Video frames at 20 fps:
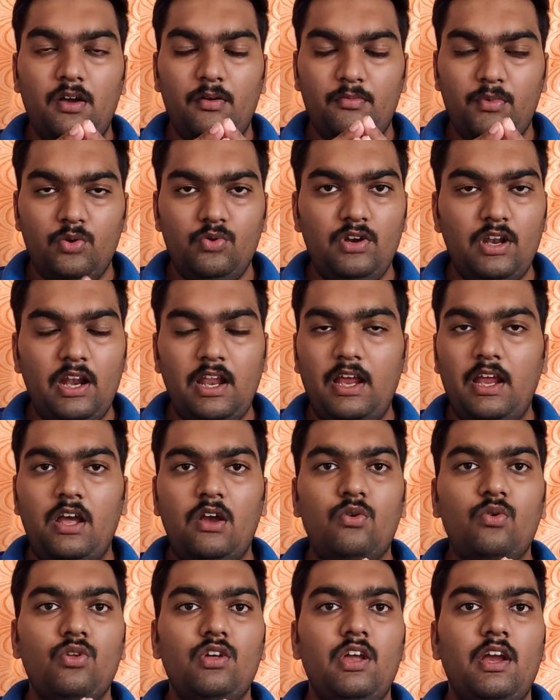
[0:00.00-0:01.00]
மவுண்ட்லாம்
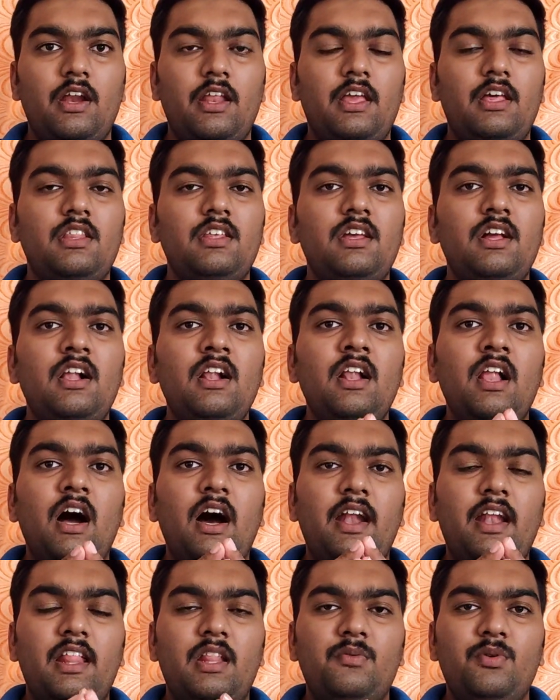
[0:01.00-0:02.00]
கொடுக்க கிடையாது கிடையாது
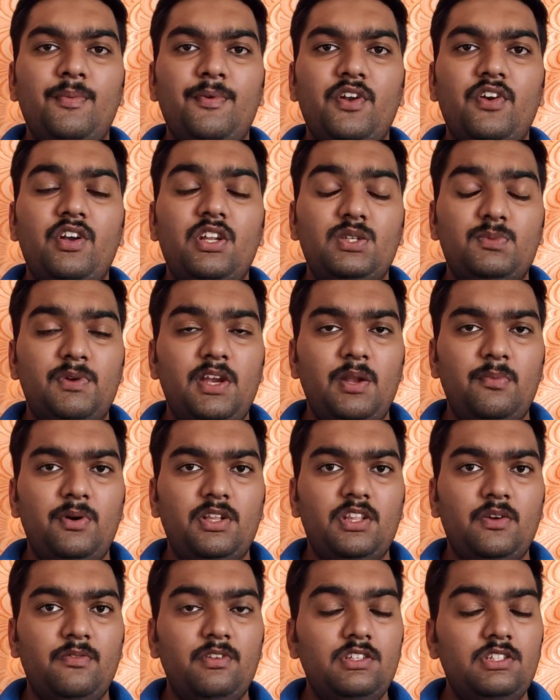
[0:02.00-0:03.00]
அண்ட் இந்த மொபைலோட டிஸ்பிளேன்னு
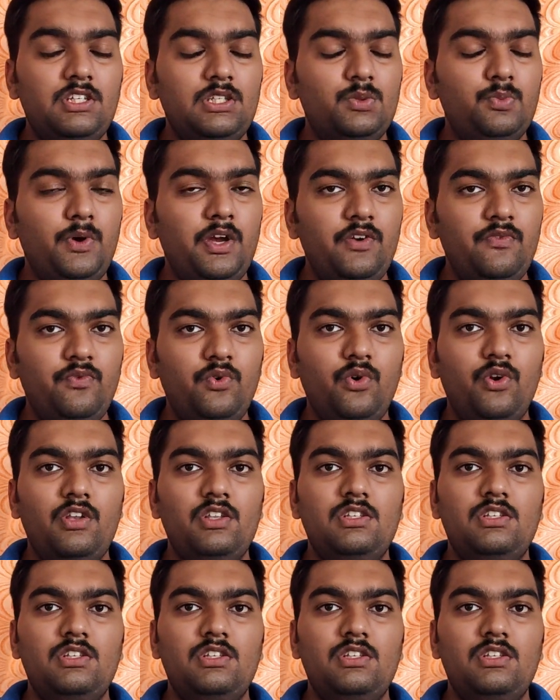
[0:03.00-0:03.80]
பார்த்தா வந்து சிக்ஸ் பாயிண்ட் ஃபோர்